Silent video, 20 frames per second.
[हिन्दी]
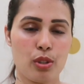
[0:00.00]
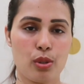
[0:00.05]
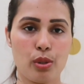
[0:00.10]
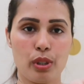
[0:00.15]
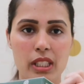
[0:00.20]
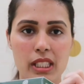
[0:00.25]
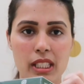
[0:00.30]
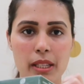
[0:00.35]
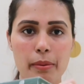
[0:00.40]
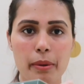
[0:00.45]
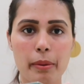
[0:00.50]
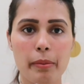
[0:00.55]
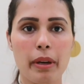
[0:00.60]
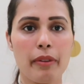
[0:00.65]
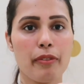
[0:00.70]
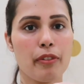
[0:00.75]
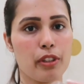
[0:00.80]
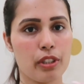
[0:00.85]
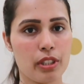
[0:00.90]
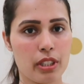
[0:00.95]
तो इसे भी
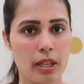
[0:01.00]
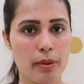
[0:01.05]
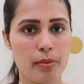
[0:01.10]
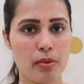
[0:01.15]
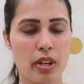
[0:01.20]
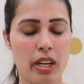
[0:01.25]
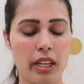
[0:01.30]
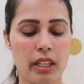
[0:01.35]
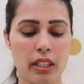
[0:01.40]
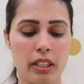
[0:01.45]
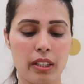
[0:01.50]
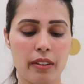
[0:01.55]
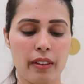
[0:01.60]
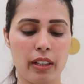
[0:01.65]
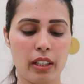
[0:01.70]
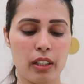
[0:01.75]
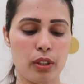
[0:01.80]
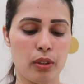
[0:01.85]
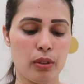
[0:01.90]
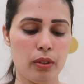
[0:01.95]
मैं फर्स्ट टाइम ट्राई करने
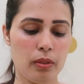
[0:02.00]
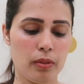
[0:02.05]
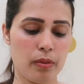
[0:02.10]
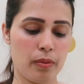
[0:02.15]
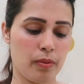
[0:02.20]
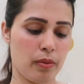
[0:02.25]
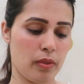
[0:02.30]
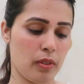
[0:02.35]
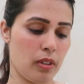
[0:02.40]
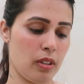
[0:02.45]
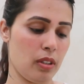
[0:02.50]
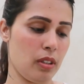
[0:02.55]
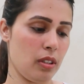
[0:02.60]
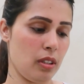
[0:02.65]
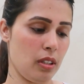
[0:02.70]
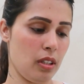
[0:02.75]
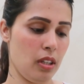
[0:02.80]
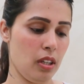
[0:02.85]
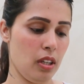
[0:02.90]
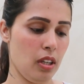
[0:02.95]
वाली हूँ
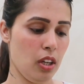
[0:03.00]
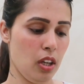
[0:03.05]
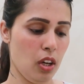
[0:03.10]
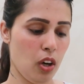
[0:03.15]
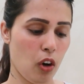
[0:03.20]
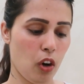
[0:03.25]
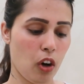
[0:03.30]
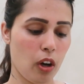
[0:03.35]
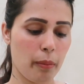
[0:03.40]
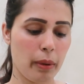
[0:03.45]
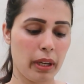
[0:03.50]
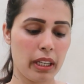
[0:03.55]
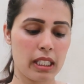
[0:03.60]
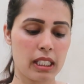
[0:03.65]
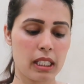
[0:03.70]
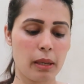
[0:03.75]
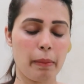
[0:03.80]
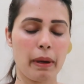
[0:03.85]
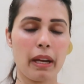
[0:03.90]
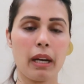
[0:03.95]
और मैंने
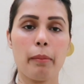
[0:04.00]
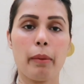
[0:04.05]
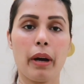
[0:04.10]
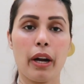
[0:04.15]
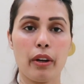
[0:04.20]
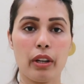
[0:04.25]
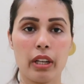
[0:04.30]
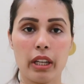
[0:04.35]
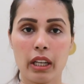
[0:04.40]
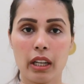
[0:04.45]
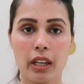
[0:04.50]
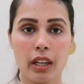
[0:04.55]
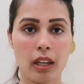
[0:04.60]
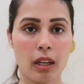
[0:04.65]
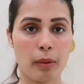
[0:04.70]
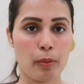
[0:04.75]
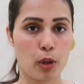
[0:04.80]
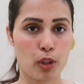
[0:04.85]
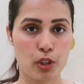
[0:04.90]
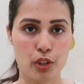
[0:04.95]
इसके पहले बायोटेक
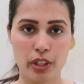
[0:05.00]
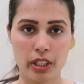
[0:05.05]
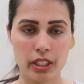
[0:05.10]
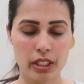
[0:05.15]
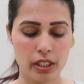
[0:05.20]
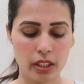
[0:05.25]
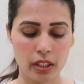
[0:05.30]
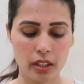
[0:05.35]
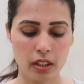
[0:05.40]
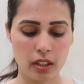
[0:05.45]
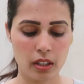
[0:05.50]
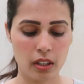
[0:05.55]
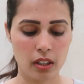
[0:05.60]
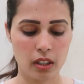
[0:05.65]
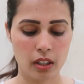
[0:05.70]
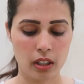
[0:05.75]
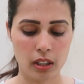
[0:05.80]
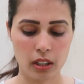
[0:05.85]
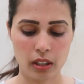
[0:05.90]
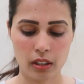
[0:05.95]
का मॉइस्चराइज़र
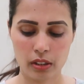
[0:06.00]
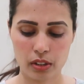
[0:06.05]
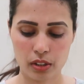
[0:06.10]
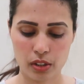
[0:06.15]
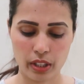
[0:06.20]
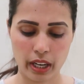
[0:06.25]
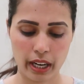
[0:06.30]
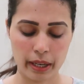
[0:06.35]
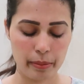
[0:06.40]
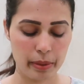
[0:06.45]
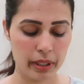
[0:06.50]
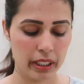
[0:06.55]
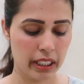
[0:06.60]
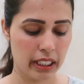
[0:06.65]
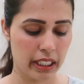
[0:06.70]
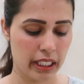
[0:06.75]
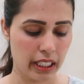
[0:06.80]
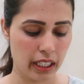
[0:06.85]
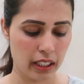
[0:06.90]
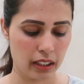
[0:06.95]
ट्राई भी
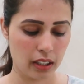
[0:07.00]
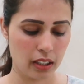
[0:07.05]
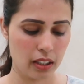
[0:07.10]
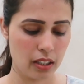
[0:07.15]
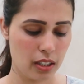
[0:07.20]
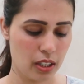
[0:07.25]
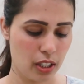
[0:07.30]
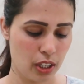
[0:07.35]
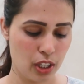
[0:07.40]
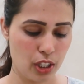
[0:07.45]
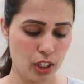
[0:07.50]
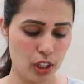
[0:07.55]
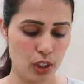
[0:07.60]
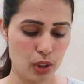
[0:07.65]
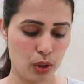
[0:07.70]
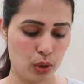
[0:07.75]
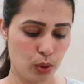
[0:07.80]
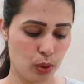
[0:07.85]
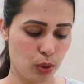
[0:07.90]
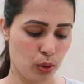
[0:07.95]
नहीं किया था
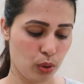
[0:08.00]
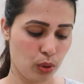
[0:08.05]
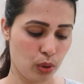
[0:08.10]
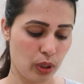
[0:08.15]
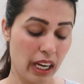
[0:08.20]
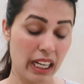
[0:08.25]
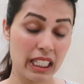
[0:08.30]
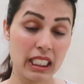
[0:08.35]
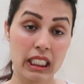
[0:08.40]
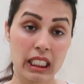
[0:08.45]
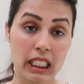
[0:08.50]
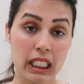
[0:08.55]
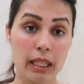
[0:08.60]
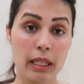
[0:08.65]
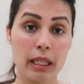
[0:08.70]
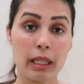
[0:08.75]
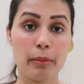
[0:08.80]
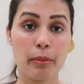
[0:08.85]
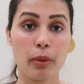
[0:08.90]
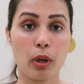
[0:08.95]
तो नाइट
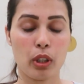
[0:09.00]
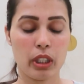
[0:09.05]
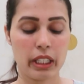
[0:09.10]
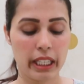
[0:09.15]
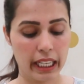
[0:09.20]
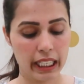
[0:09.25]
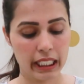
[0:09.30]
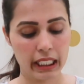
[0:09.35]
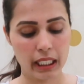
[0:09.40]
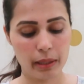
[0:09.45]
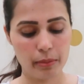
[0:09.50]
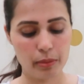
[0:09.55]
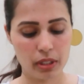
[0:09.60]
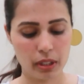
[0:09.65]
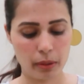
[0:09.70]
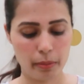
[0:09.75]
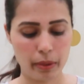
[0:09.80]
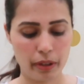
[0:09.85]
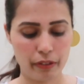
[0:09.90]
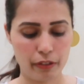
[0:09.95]
क्रीम और डे क्रीम
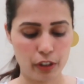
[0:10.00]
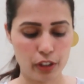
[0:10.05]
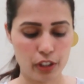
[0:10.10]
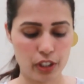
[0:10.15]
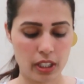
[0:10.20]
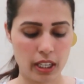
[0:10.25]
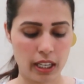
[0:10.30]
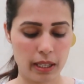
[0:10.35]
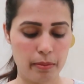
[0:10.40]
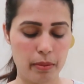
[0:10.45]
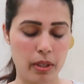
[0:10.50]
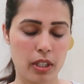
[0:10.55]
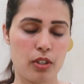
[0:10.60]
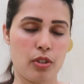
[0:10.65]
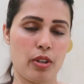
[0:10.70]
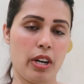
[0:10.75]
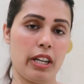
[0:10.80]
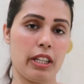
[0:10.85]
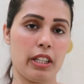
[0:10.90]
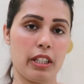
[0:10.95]
सब मैं फर्स्ट टाइम
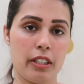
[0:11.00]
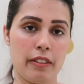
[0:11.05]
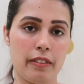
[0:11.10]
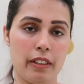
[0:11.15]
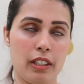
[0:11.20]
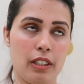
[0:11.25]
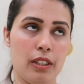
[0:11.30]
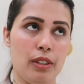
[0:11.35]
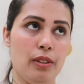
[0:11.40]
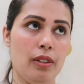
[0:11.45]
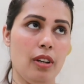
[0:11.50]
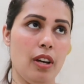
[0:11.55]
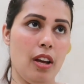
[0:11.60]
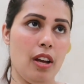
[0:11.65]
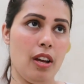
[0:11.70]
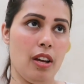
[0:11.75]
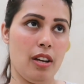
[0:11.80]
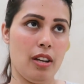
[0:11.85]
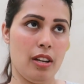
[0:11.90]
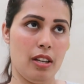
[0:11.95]
ट्राई करने वाली हूँ
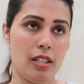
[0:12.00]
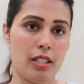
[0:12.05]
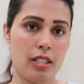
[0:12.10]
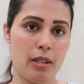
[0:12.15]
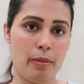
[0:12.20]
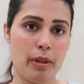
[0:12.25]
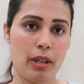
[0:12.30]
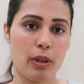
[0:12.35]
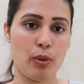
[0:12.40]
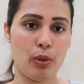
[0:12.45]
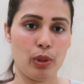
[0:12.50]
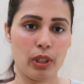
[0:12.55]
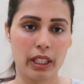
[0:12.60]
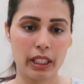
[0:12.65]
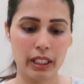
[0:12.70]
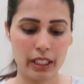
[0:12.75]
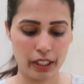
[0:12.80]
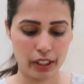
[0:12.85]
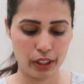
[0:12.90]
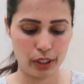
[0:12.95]
इसे मैं खोल
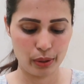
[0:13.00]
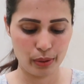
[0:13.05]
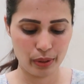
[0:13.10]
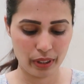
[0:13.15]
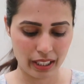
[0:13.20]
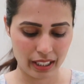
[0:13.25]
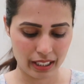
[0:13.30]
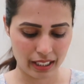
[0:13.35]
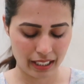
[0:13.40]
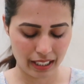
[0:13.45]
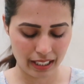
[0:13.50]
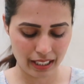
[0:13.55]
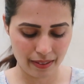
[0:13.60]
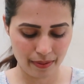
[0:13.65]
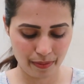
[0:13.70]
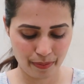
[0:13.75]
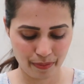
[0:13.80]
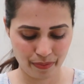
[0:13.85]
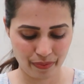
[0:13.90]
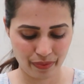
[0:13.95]
के देखती हूँ कैसा
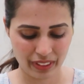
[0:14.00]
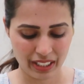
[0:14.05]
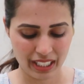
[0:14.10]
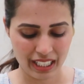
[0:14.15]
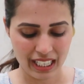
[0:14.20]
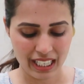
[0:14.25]
है